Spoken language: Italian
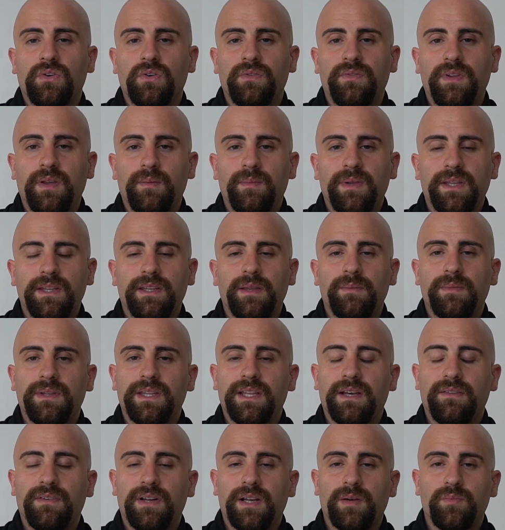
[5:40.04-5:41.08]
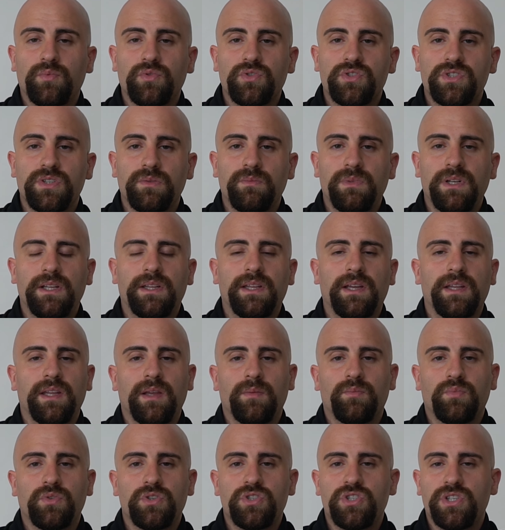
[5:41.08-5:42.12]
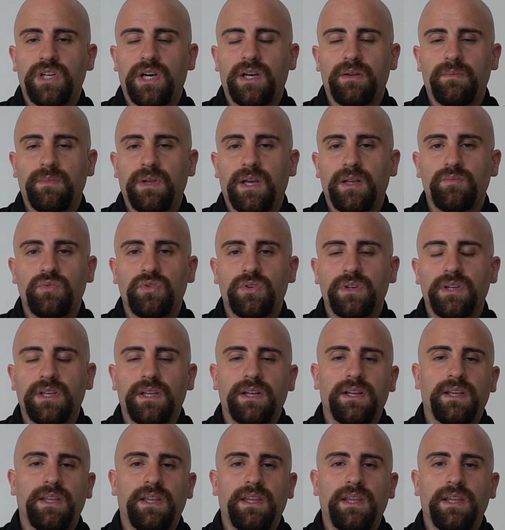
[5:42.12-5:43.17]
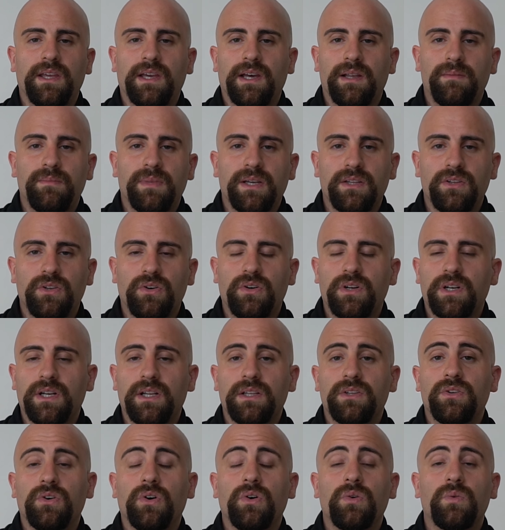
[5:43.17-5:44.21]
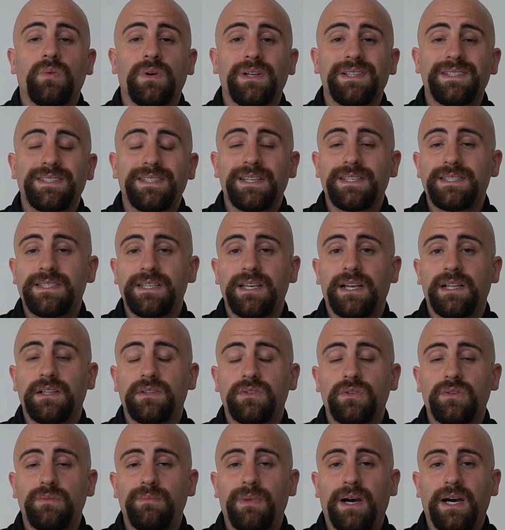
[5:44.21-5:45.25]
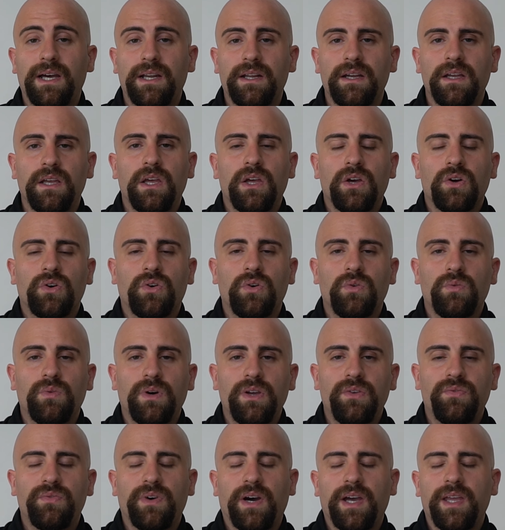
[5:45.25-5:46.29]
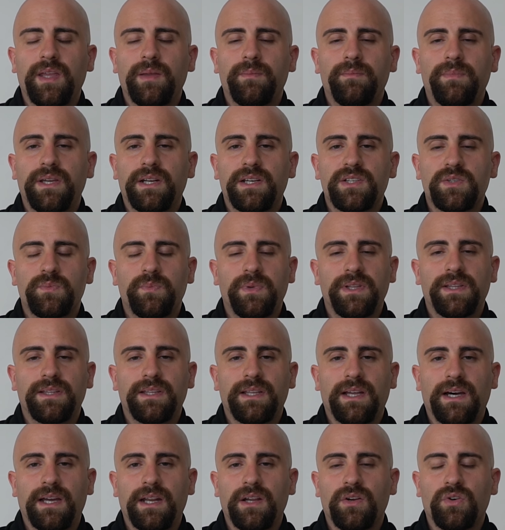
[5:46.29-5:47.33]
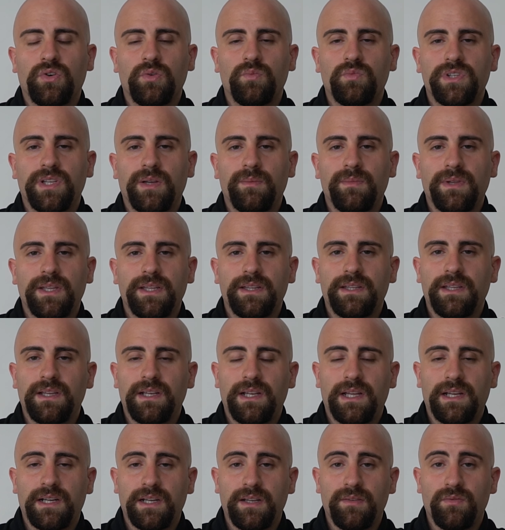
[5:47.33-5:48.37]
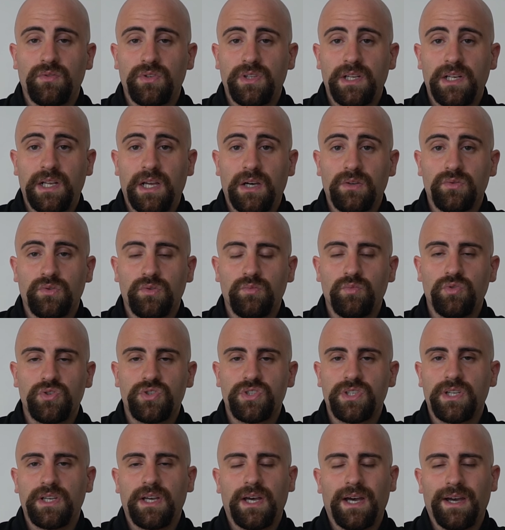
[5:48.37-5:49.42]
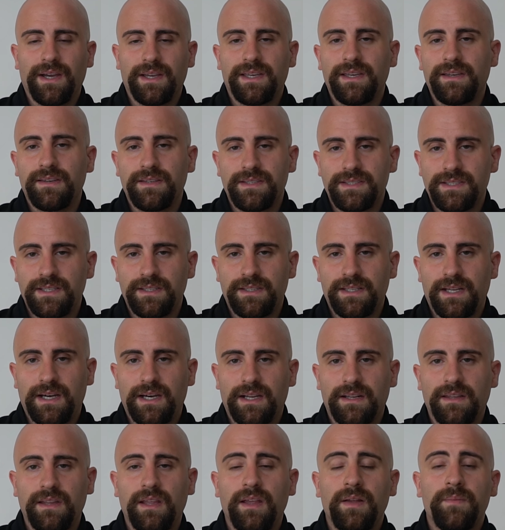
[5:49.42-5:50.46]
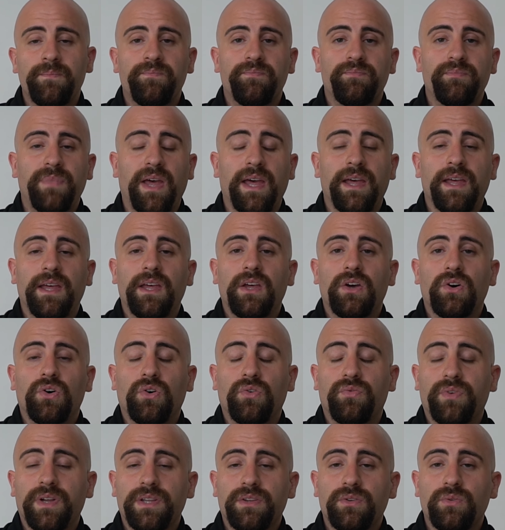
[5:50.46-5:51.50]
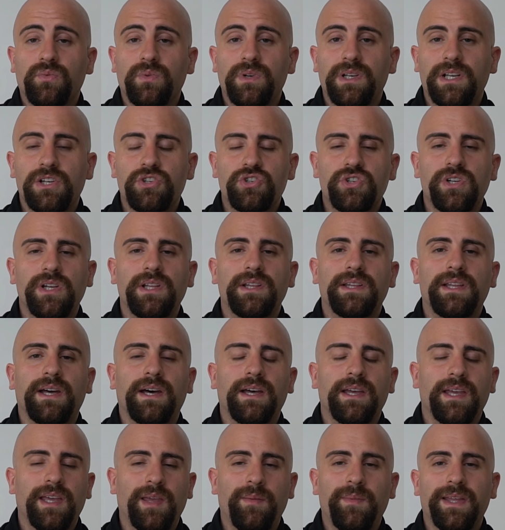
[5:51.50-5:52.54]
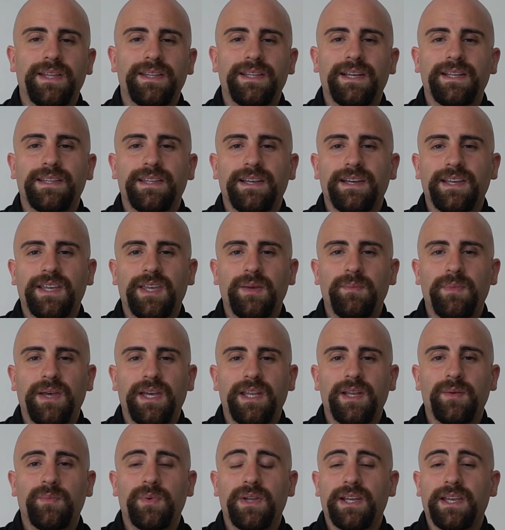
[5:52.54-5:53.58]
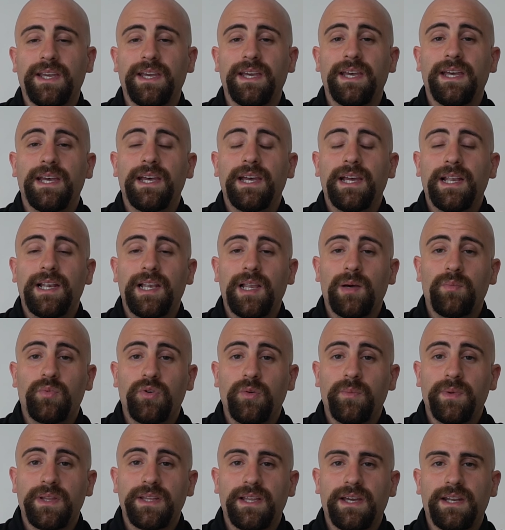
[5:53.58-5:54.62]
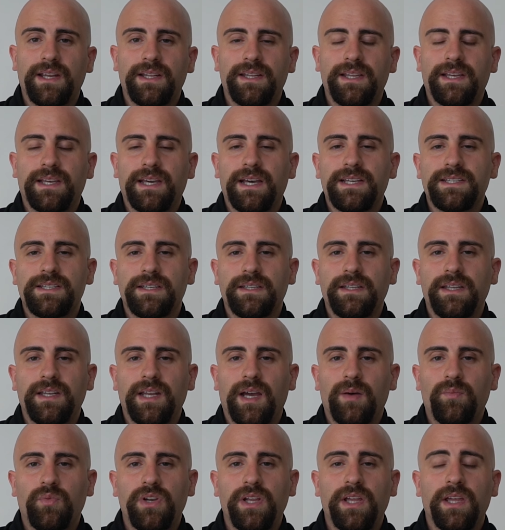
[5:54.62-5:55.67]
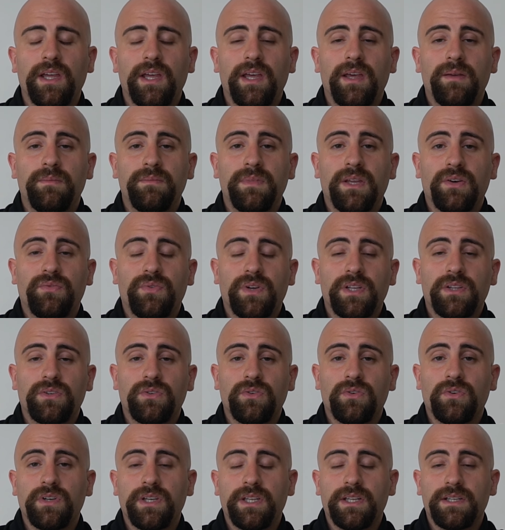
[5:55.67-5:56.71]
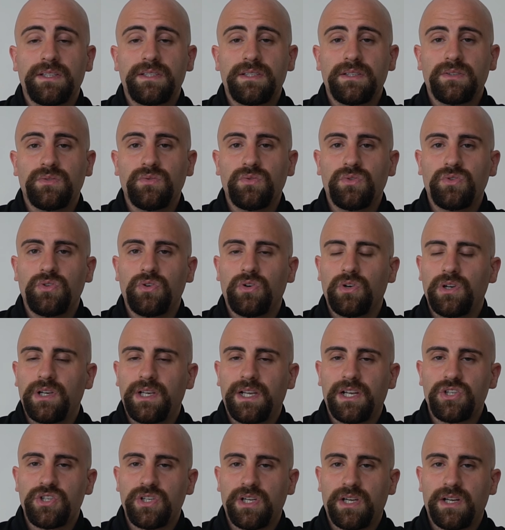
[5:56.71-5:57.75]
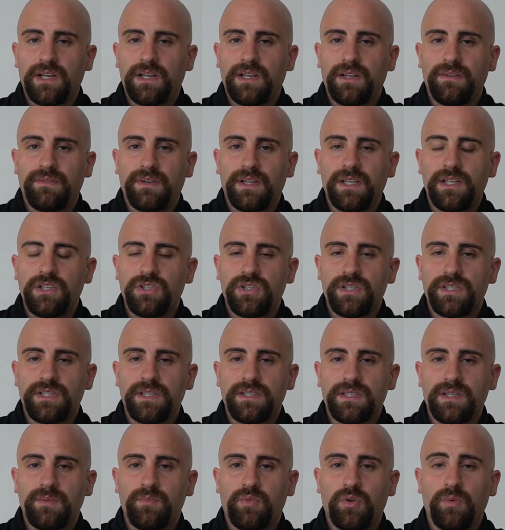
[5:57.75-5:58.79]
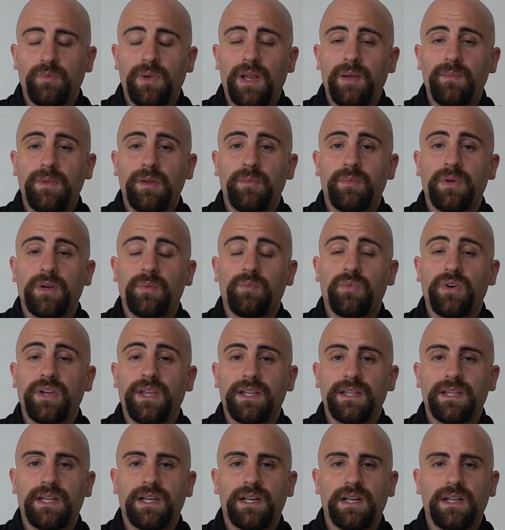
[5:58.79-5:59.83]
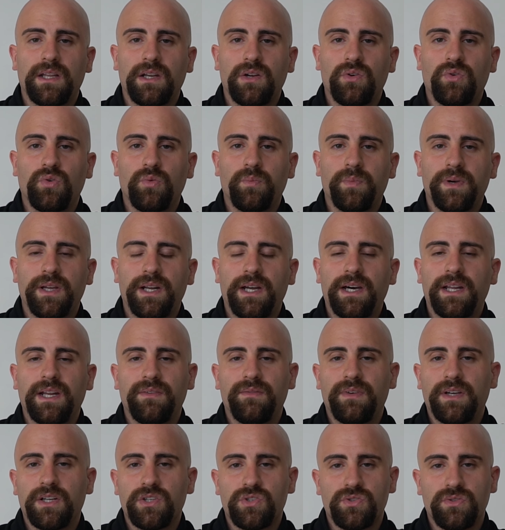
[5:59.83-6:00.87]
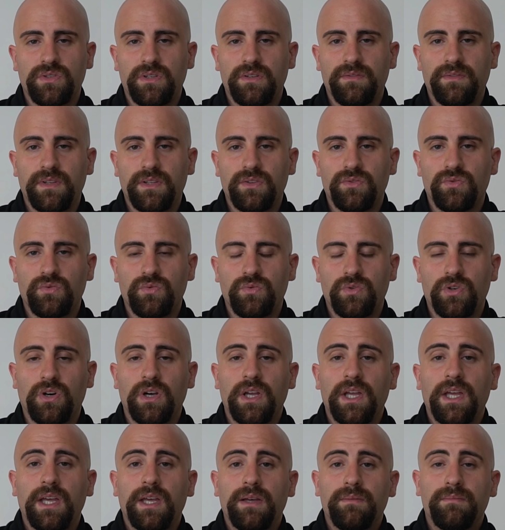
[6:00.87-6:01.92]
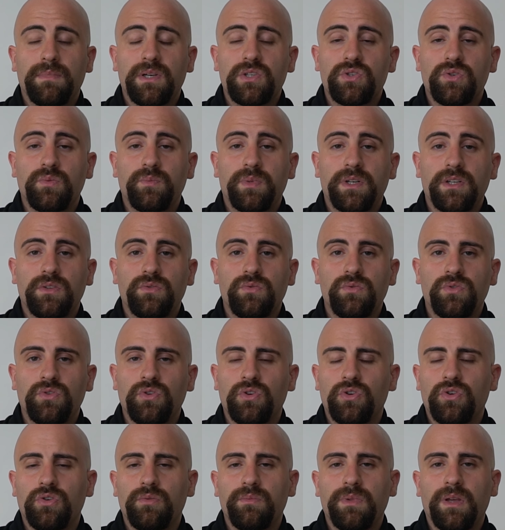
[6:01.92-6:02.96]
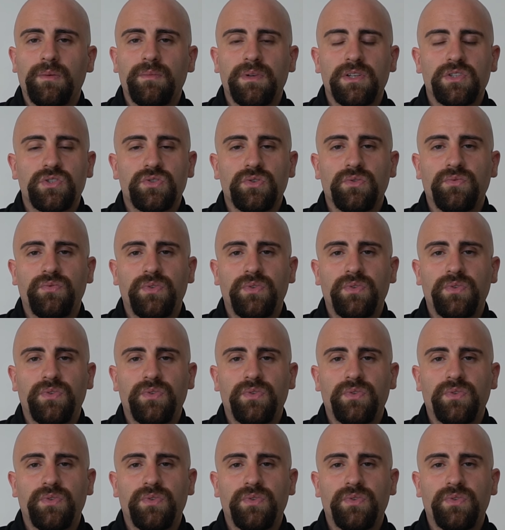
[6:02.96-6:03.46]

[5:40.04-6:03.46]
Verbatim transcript: ovviamente mi dava la possibilità di appoggiarmi al Burger King, al McDonald's o a un qualsiasi altro bar con wifi per aspettare comodamente l'arrivo dell'autobus, anche se tardi. Beh, ho fatto quella scelta e mi è andata anche bene perché la proprietaria di casa di Napoli mi ha fatto innanzitutto lasciare le valigie senza problemi per poi andarla a recuperare verso le 21, ma soprattutto non mi ha messo